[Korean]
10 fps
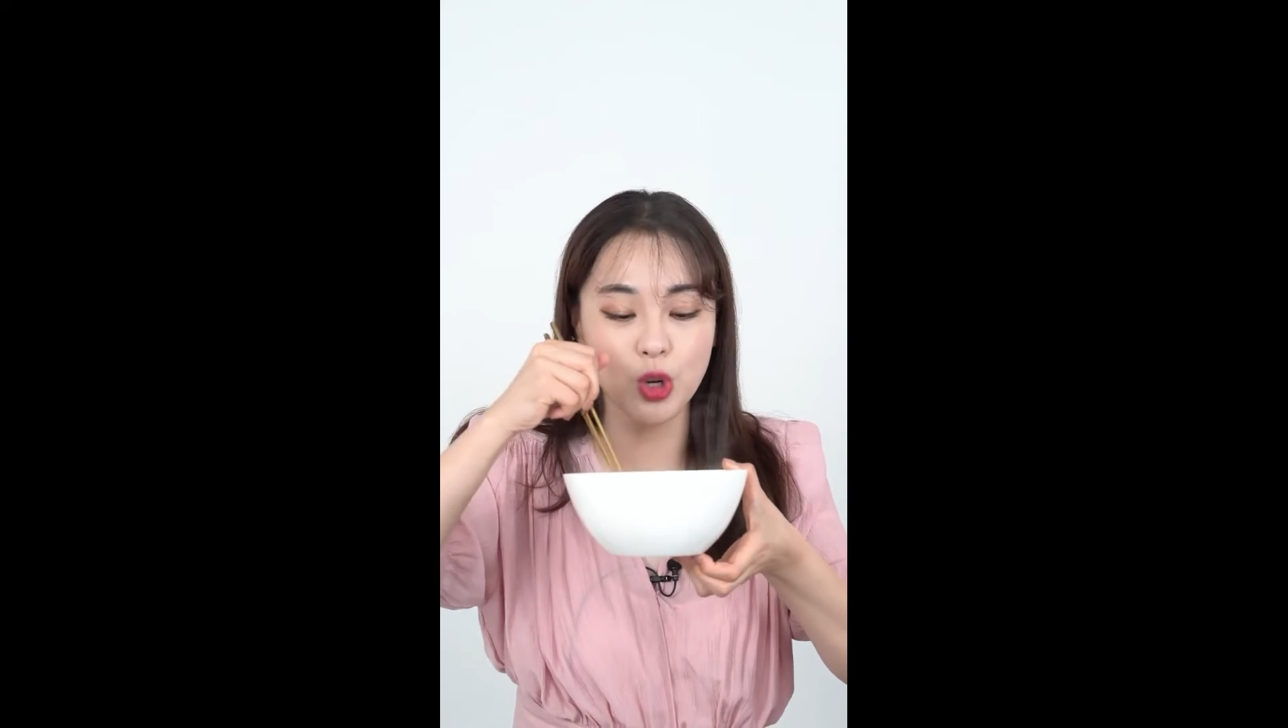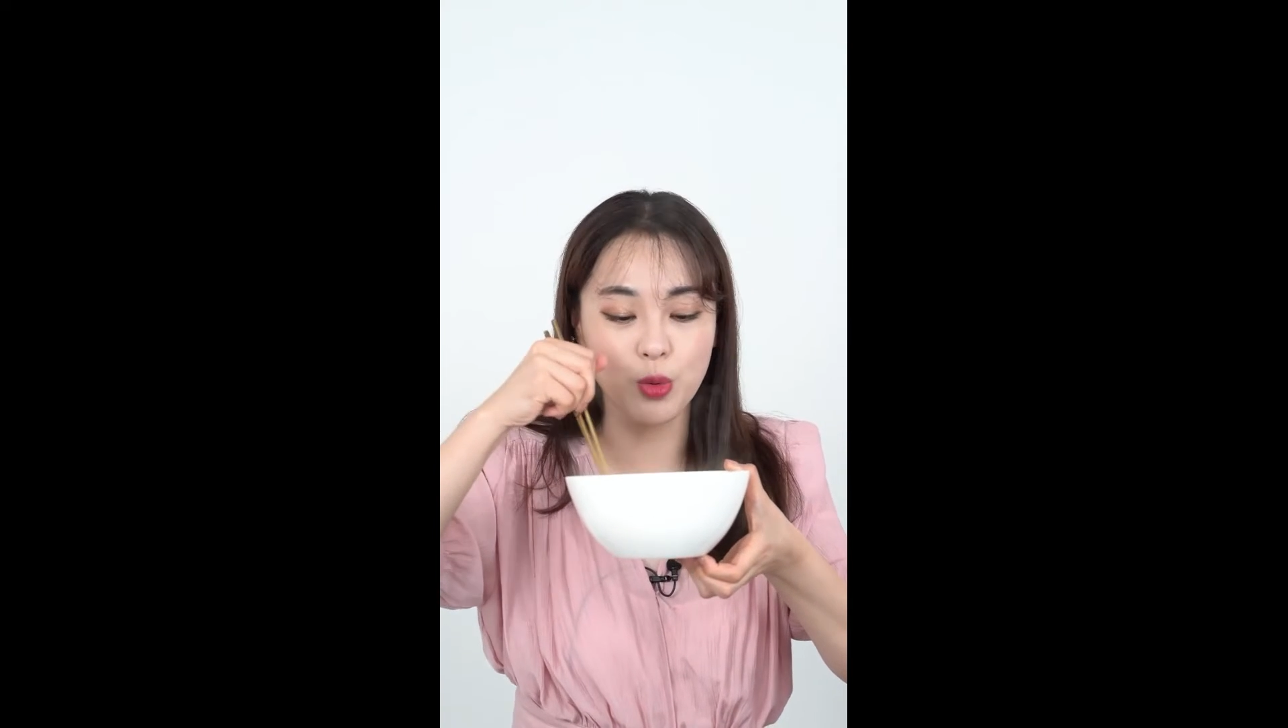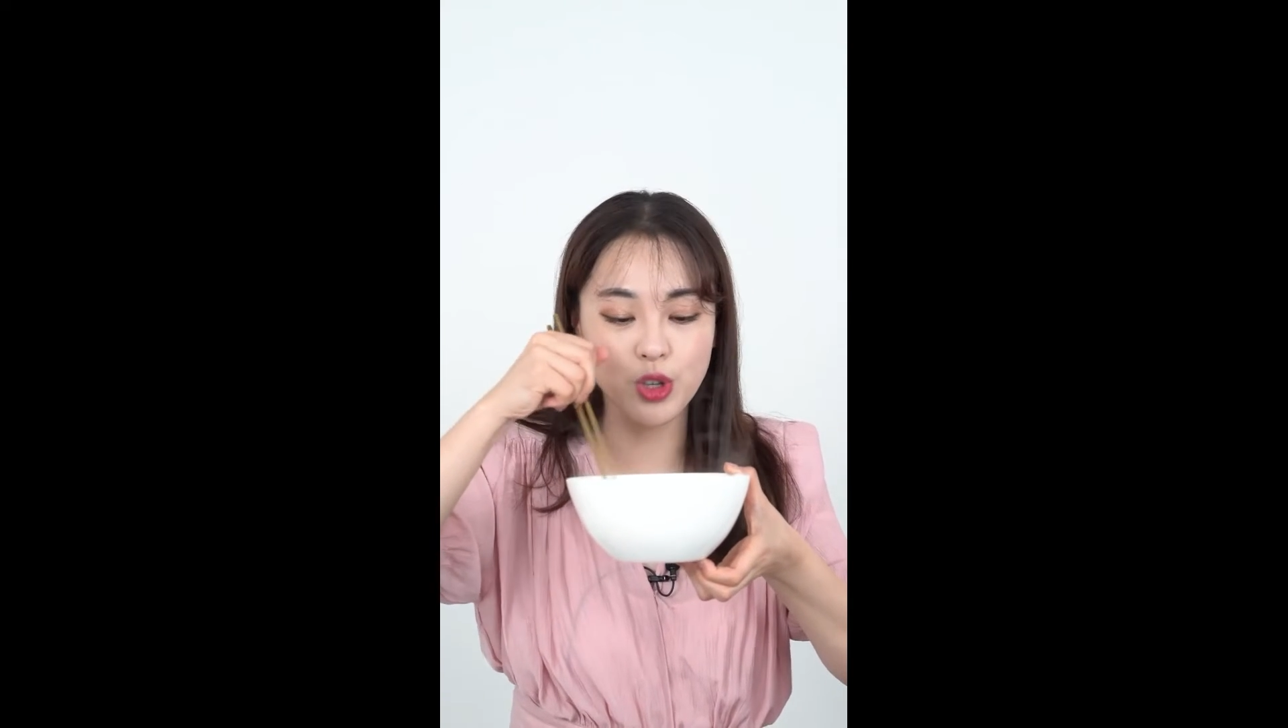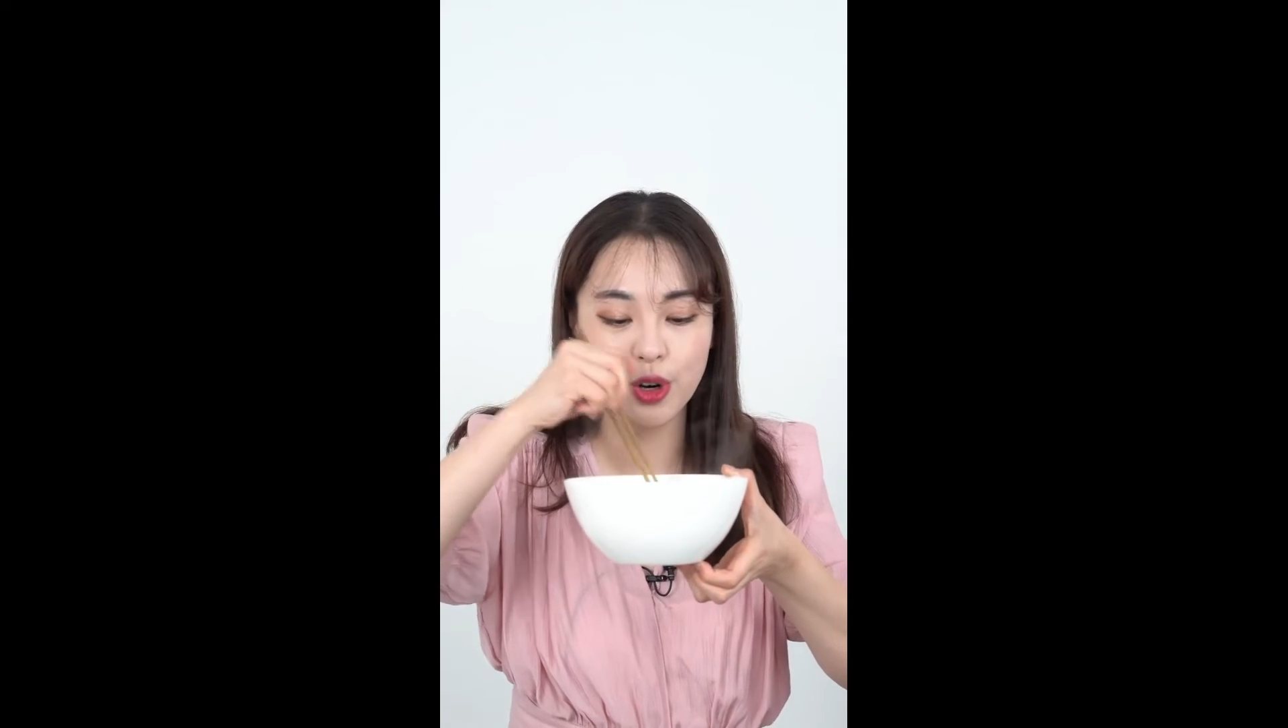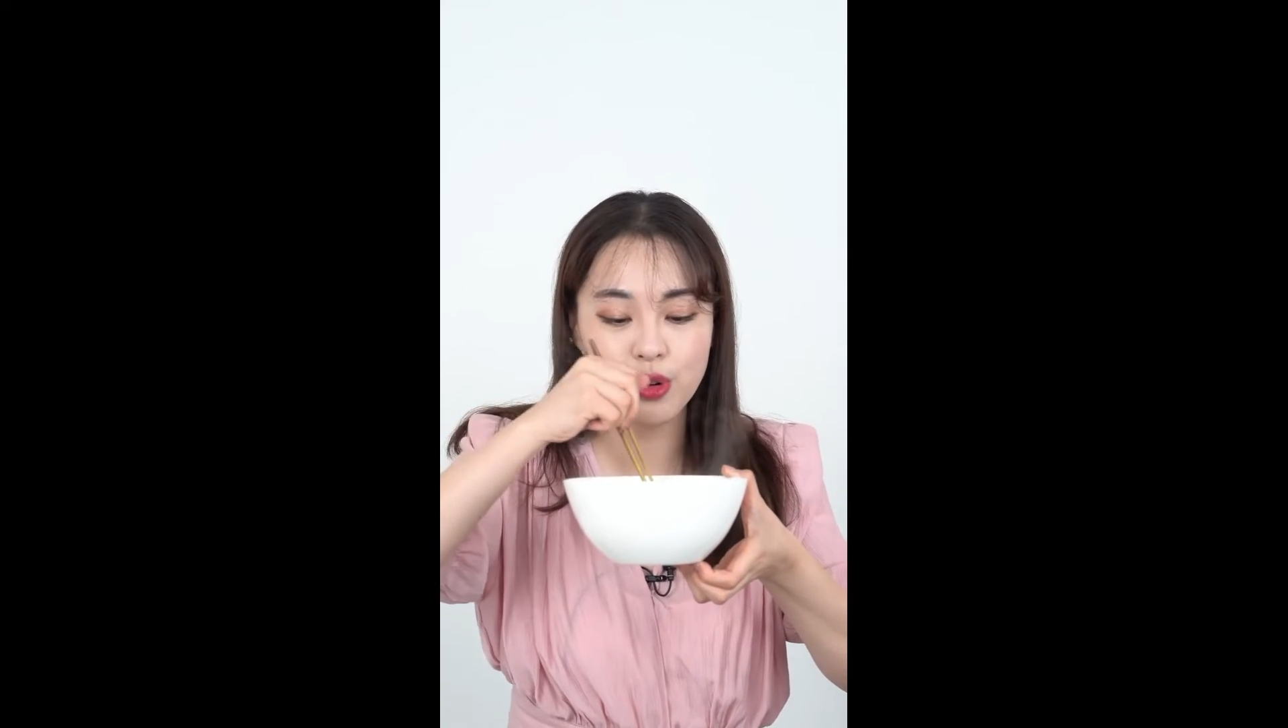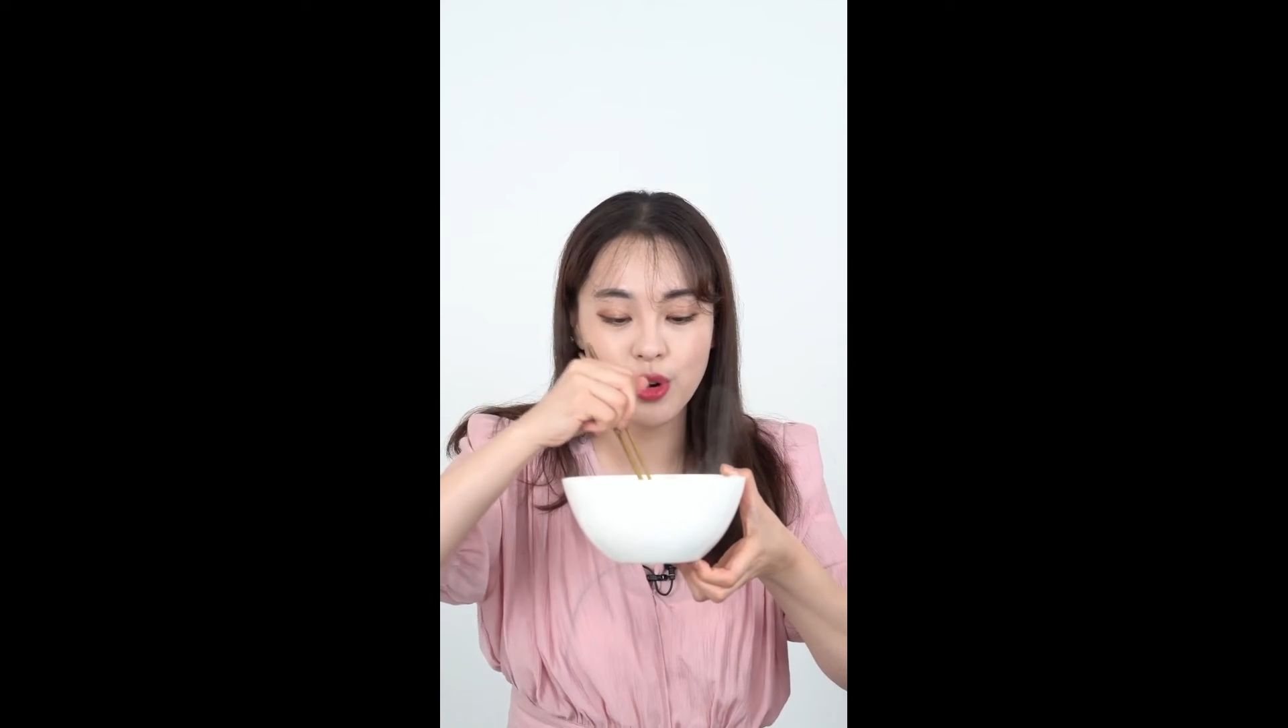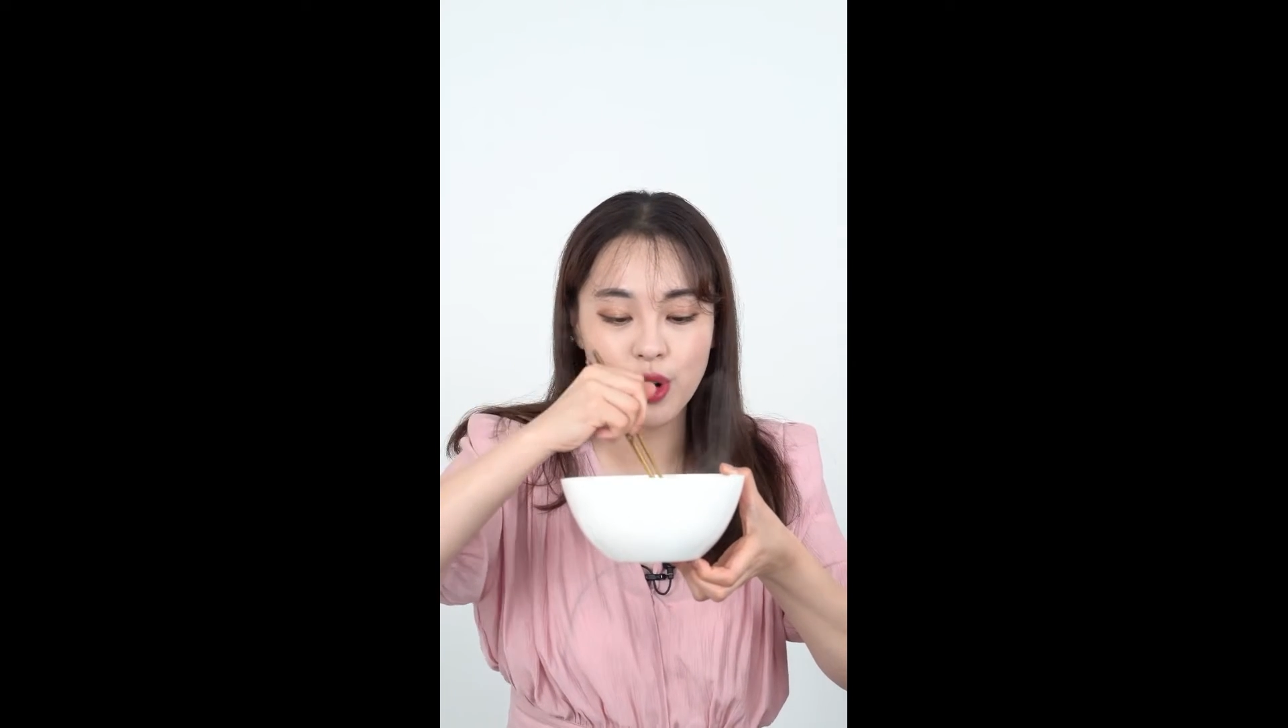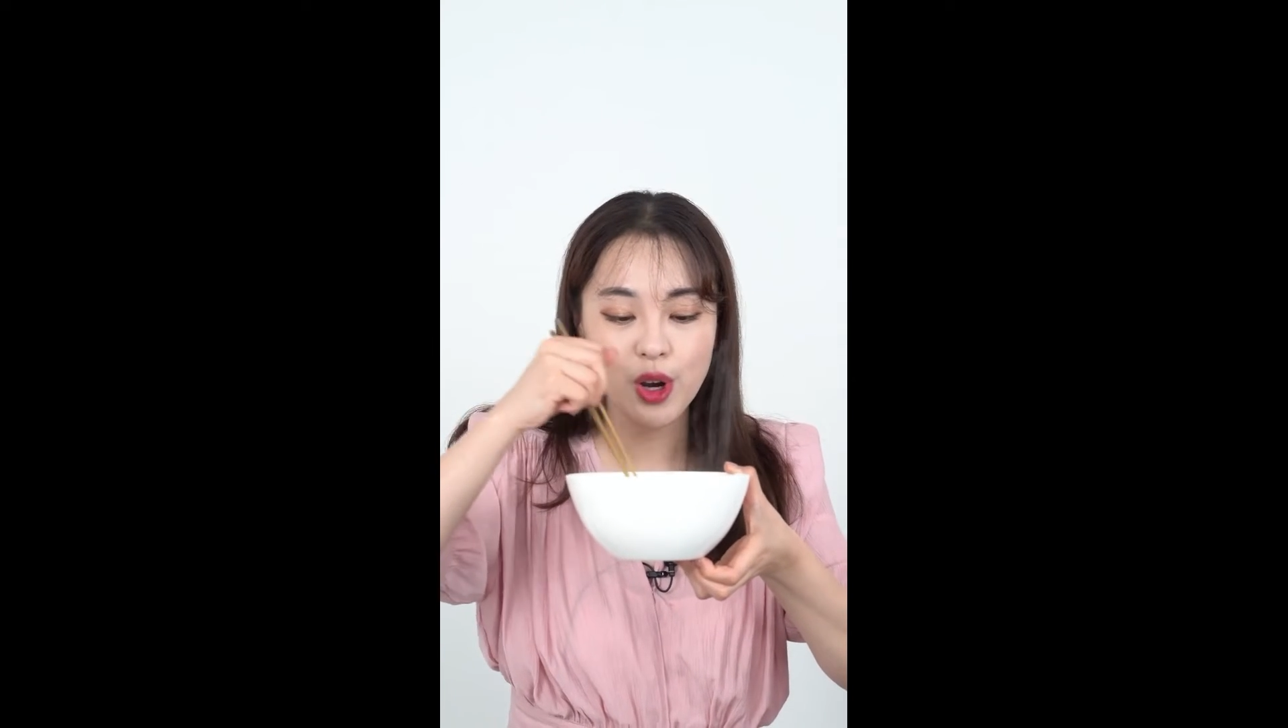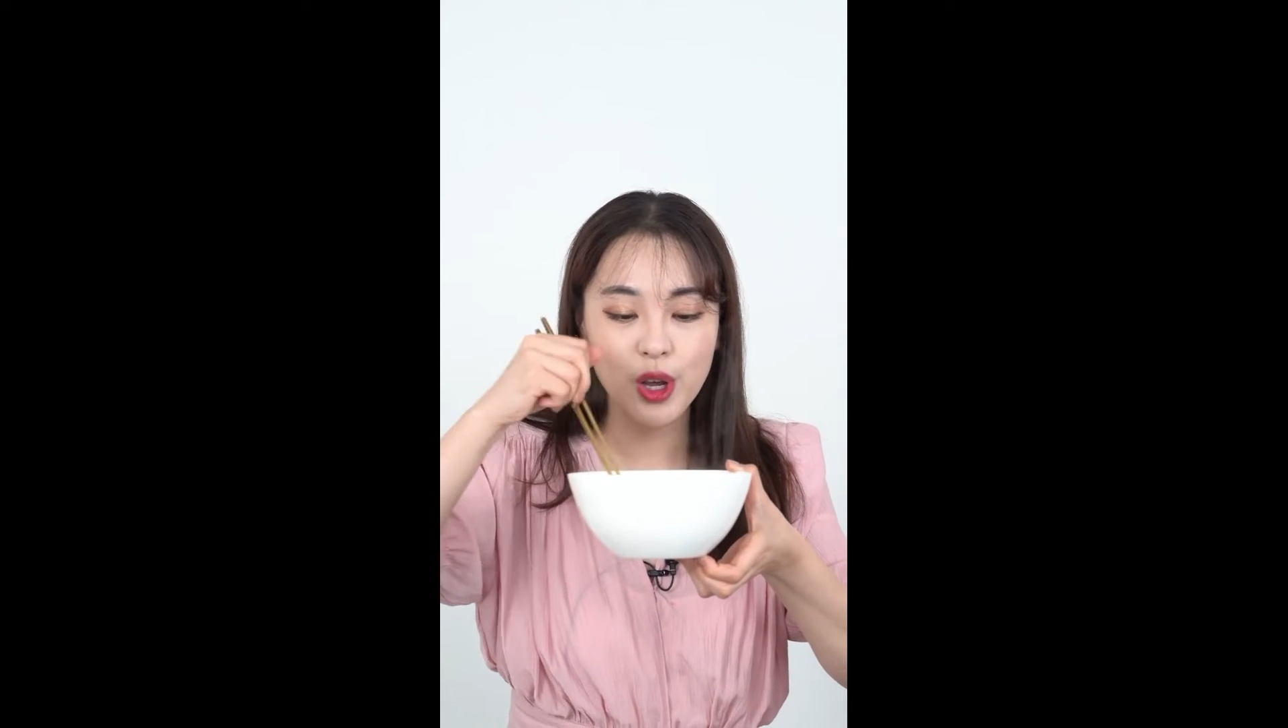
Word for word: 드셔보세요.